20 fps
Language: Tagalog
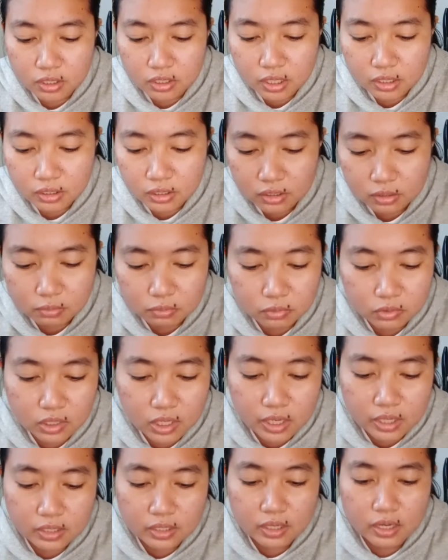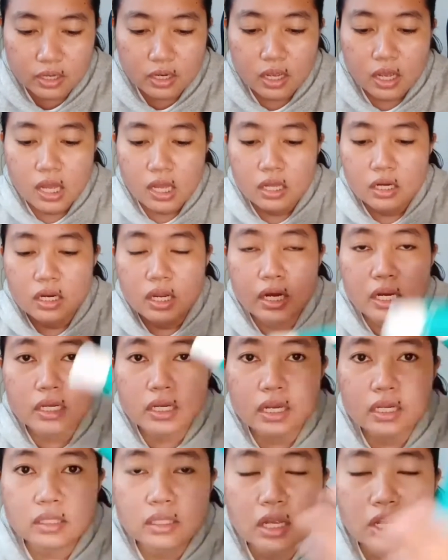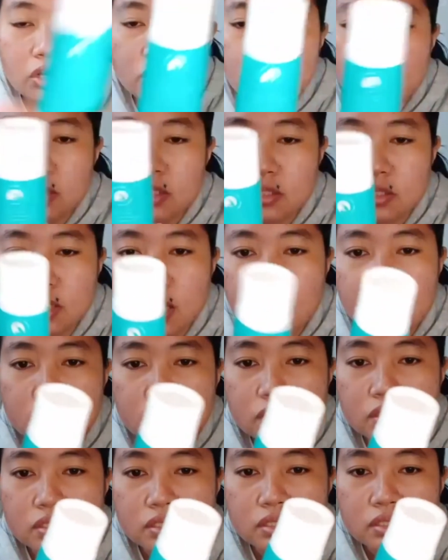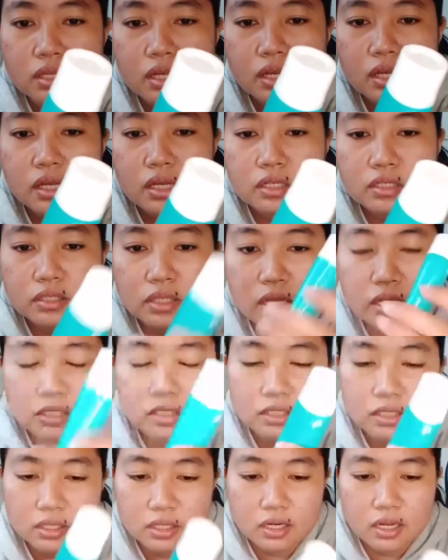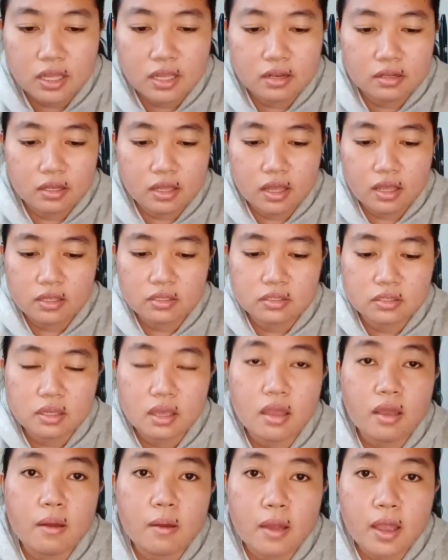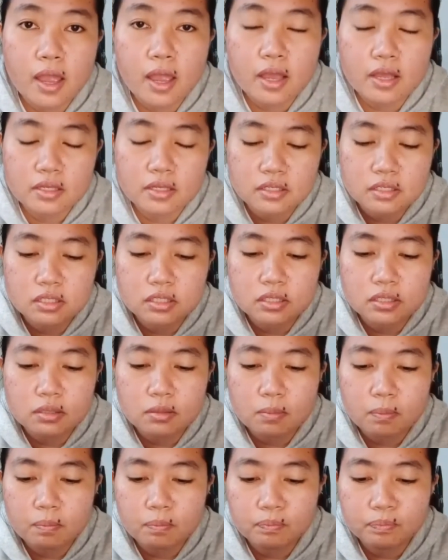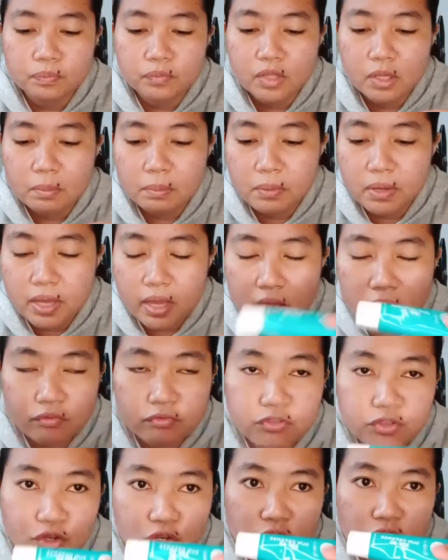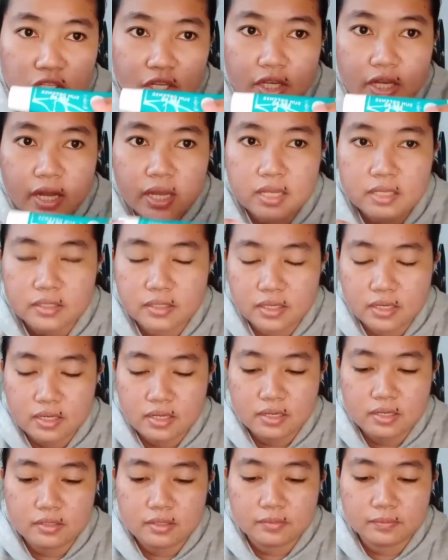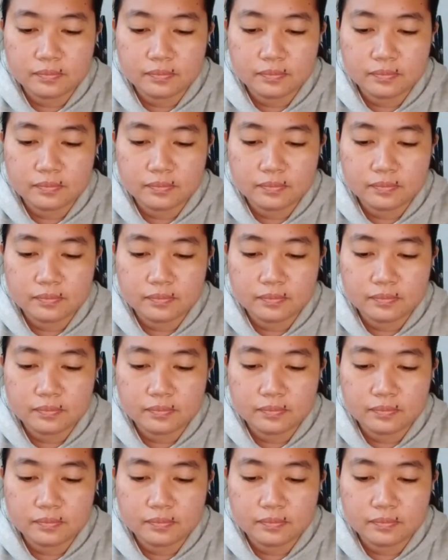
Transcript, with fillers: natin talaga, lalagay tayo ng suns, sunscreen S, eh, SPF 30 guys. Ayan.